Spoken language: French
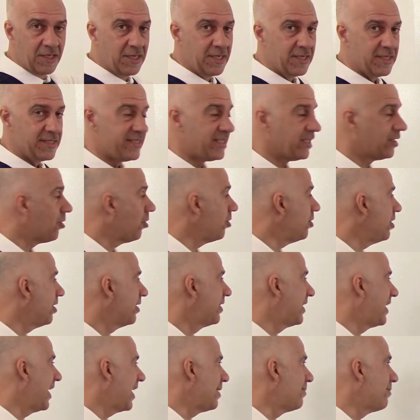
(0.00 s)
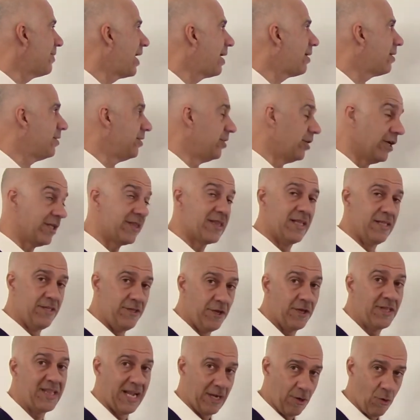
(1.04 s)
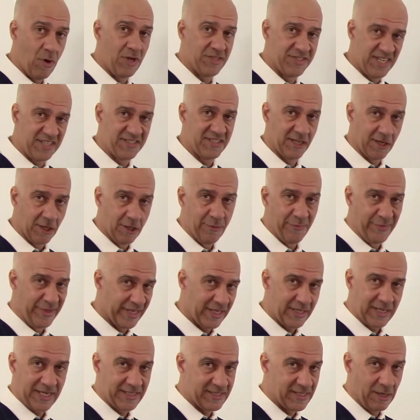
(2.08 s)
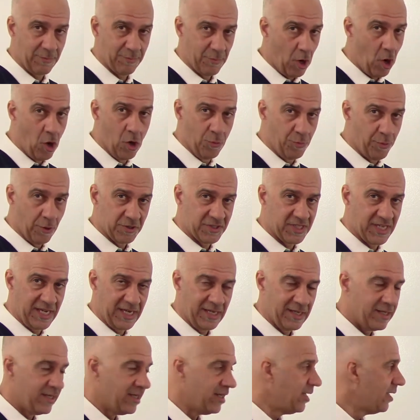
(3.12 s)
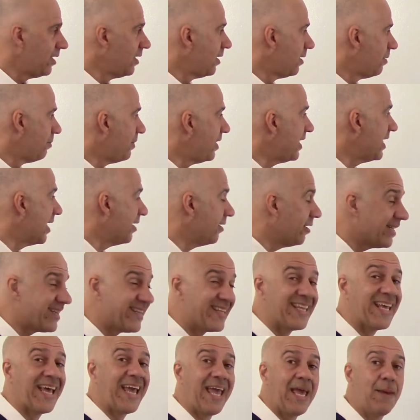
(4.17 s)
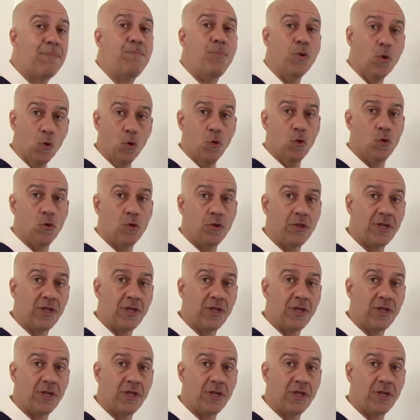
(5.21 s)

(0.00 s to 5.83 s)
C'est qu'il y a tellement, il il y a de la croissance économique, exemple 1 mais il y en a très peu.